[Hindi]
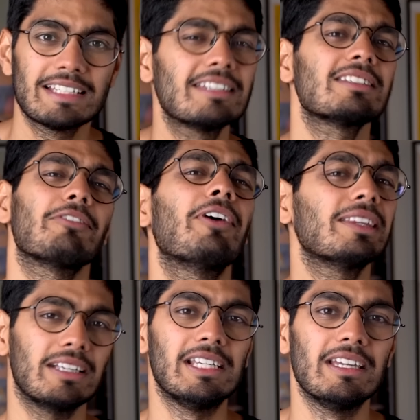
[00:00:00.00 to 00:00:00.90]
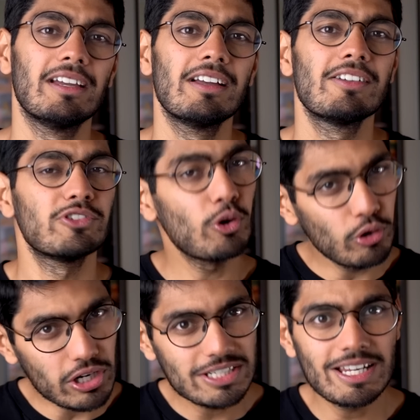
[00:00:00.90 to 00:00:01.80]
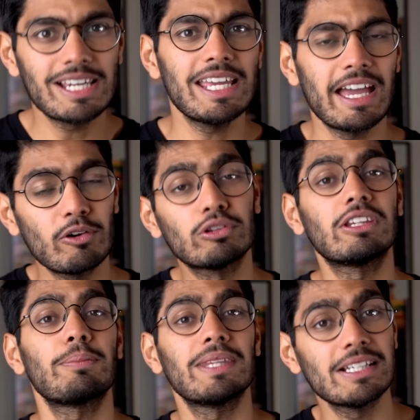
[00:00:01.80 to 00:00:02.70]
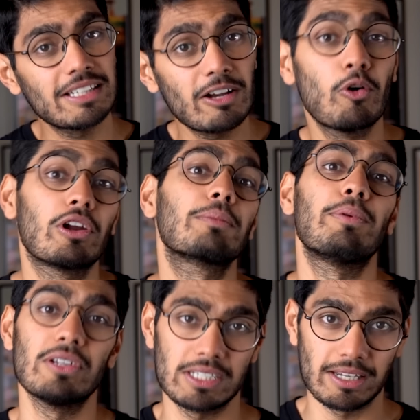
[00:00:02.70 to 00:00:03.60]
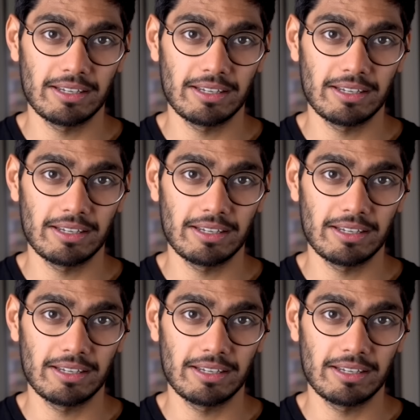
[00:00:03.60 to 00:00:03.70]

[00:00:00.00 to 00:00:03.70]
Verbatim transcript: जैसे सफात अली जो ओरिजिनली है उत्तर प्रदेश के गोरखपुर से